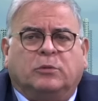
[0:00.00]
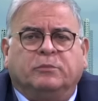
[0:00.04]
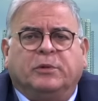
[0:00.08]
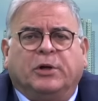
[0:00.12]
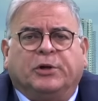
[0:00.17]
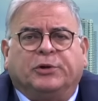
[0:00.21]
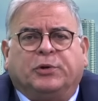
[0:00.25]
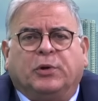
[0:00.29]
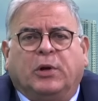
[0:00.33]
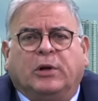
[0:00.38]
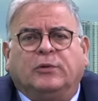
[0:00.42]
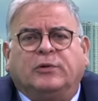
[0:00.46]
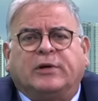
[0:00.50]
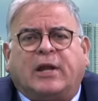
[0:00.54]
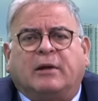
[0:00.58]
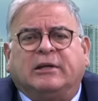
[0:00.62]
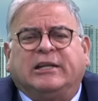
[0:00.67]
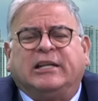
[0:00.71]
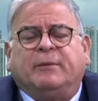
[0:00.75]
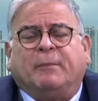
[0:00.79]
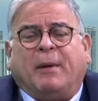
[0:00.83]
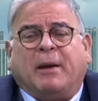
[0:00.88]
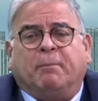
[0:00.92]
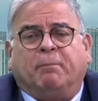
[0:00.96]
lo convirtió en un
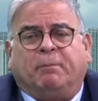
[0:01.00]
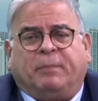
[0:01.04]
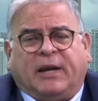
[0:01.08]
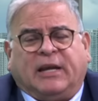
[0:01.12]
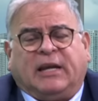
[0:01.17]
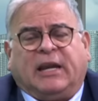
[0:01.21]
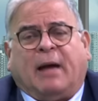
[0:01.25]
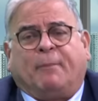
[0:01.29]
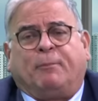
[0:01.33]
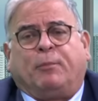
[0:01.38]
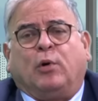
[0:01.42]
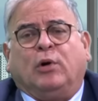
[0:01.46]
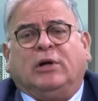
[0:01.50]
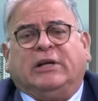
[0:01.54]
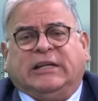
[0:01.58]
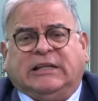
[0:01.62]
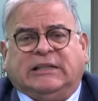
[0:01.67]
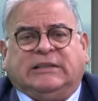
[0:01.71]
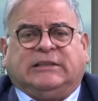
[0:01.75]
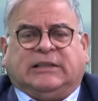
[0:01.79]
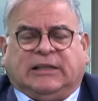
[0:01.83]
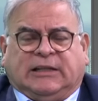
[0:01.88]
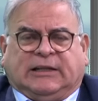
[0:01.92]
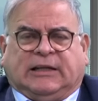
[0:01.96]
ánima en pena
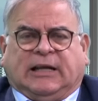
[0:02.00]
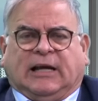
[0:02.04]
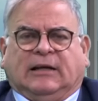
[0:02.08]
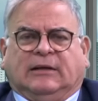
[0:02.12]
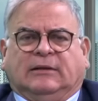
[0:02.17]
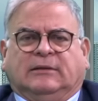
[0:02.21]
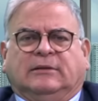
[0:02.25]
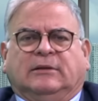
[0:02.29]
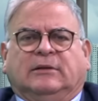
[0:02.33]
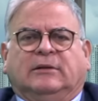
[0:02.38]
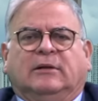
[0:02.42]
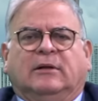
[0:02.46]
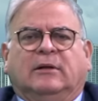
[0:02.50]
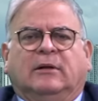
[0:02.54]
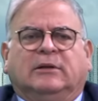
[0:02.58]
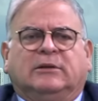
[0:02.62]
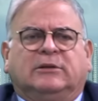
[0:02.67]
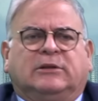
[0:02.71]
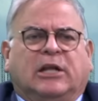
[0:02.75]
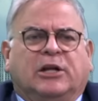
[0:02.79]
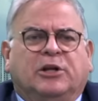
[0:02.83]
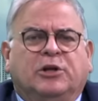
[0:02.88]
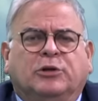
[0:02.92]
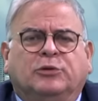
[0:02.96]
política,
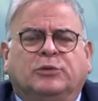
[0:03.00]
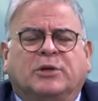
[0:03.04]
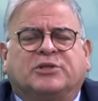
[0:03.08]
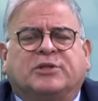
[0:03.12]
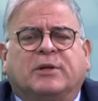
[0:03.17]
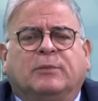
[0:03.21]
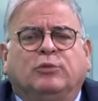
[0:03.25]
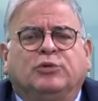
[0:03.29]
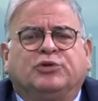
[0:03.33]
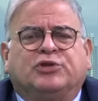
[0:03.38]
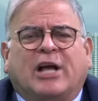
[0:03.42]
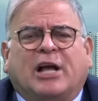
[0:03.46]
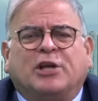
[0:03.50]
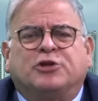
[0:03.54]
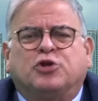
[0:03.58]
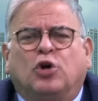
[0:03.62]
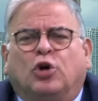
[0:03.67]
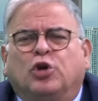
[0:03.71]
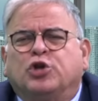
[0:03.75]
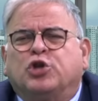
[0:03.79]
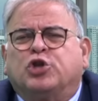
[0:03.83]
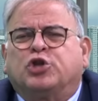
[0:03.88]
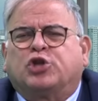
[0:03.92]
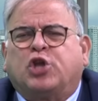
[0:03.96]
teniendo ese
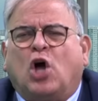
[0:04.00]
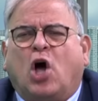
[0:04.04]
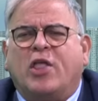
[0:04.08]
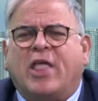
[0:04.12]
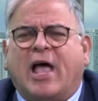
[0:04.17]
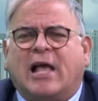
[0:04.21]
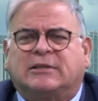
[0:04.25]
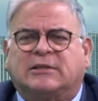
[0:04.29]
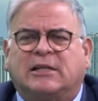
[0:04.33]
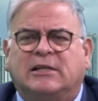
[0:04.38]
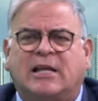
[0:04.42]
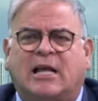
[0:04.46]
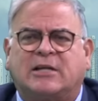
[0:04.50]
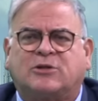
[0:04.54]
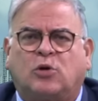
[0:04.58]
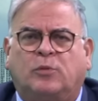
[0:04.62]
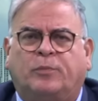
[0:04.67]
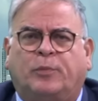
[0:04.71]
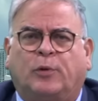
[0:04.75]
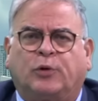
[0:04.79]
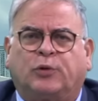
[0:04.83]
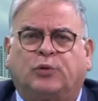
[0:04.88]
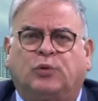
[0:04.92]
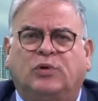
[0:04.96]
muchacho todas las
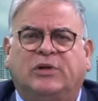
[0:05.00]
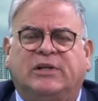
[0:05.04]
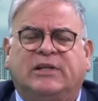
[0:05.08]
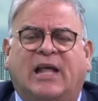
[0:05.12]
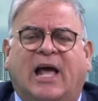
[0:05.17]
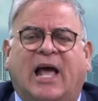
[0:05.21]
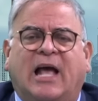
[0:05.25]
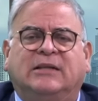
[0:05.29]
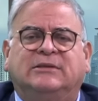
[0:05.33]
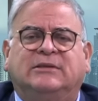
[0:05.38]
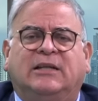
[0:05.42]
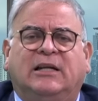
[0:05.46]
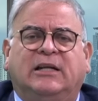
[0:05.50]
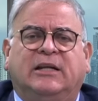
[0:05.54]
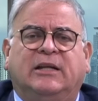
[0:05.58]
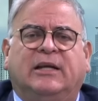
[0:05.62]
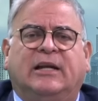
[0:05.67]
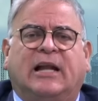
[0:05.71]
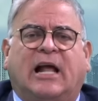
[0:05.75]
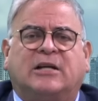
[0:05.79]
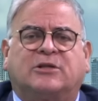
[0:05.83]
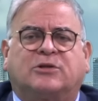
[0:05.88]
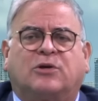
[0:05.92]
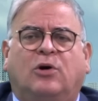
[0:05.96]
oportunidades de
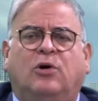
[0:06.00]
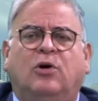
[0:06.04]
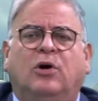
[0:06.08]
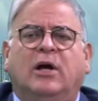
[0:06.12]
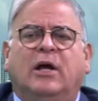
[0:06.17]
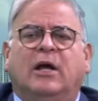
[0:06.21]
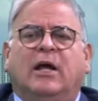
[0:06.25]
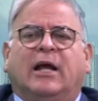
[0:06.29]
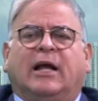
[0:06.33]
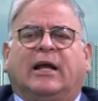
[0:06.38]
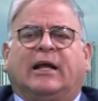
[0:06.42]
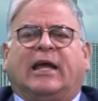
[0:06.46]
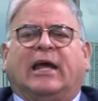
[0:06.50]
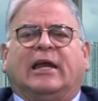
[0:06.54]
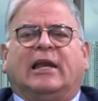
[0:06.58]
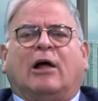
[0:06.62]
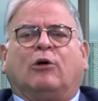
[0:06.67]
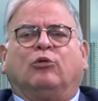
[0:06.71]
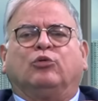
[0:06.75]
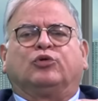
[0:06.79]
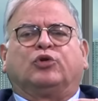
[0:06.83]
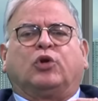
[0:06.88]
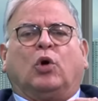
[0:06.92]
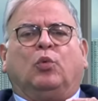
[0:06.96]
liderazgo que
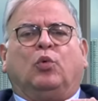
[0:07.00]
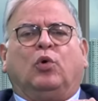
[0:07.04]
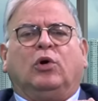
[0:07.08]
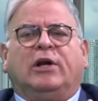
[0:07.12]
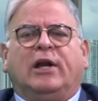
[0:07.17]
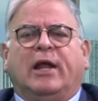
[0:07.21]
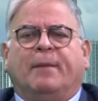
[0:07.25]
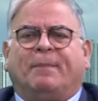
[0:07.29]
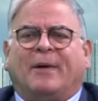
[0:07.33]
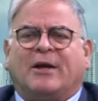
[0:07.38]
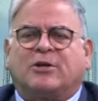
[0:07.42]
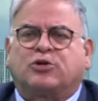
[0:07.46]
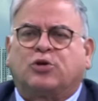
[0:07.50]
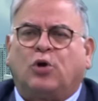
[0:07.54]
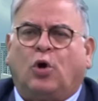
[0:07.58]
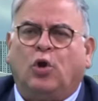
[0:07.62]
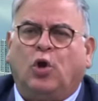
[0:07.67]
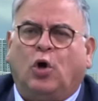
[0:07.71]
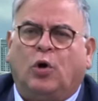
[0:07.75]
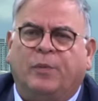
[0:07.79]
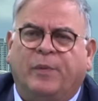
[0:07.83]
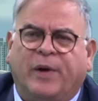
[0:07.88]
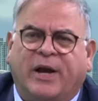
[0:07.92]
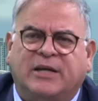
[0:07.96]
el autobús le
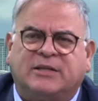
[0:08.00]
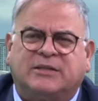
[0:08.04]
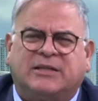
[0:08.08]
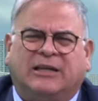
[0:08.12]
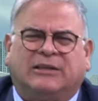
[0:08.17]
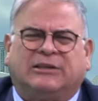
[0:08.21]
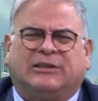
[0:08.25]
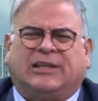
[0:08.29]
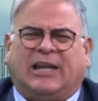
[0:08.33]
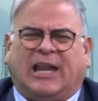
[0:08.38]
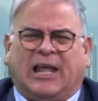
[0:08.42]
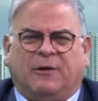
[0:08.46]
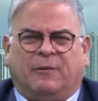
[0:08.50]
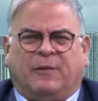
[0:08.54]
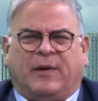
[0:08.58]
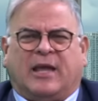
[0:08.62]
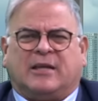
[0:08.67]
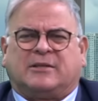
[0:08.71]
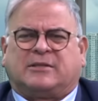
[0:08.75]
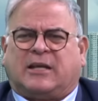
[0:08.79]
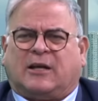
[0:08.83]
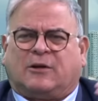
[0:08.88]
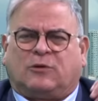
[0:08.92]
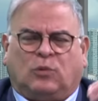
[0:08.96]
pasó dos veces, tres
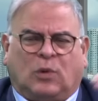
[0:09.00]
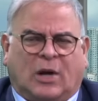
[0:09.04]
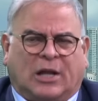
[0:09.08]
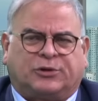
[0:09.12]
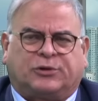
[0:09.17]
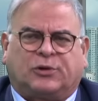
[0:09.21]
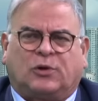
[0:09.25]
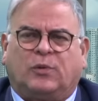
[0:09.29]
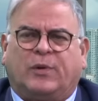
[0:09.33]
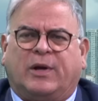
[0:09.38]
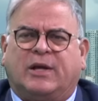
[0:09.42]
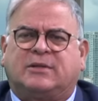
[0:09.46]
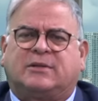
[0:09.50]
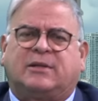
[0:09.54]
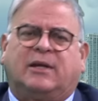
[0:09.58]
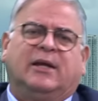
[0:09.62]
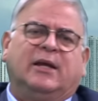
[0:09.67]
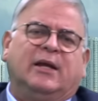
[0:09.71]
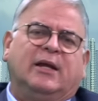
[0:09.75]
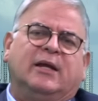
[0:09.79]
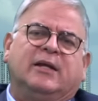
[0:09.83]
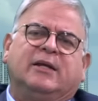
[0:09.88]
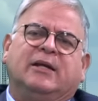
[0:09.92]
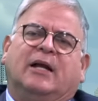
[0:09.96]
veces, cuatro
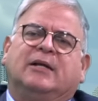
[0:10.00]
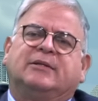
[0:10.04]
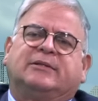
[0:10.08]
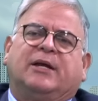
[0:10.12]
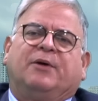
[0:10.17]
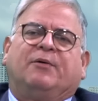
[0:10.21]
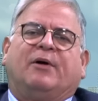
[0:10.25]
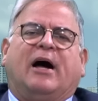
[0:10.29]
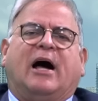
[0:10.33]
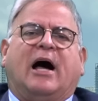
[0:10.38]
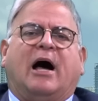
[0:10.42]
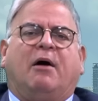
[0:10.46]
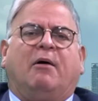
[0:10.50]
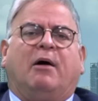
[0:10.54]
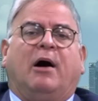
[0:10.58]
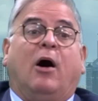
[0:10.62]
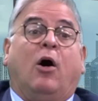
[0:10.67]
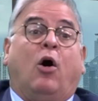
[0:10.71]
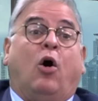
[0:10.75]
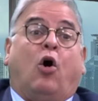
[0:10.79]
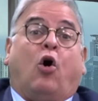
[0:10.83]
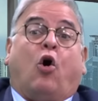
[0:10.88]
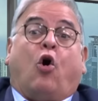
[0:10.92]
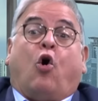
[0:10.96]
veces y él se
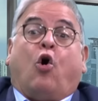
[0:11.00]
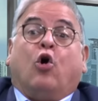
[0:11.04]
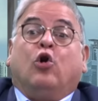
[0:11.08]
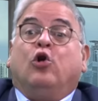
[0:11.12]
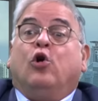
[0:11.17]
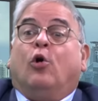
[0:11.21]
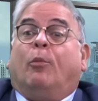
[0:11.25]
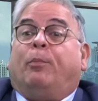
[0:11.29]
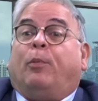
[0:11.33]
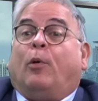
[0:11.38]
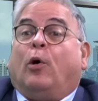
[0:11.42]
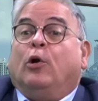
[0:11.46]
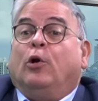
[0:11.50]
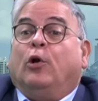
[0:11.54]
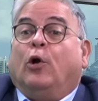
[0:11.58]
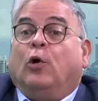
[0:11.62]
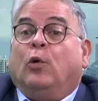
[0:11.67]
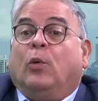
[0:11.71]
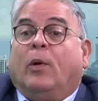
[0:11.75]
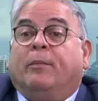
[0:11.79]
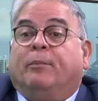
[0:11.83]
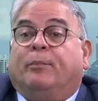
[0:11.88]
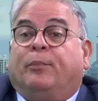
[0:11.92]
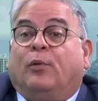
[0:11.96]
bajaba o
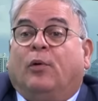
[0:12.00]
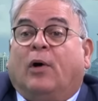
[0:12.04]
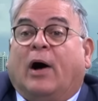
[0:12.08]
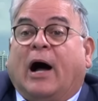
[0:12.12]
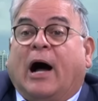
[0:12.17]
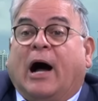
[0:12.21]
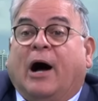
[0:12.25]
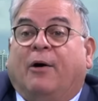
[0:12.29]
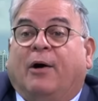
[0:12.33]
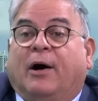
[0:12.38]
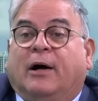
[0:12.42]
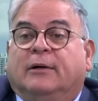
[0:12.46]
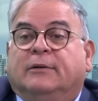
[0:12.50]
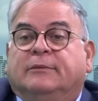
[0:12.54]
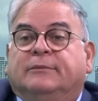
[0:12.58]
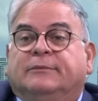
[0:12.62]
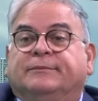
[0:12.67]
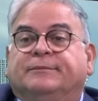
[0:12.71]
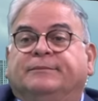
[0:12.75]
Leopoldo lo empujaba.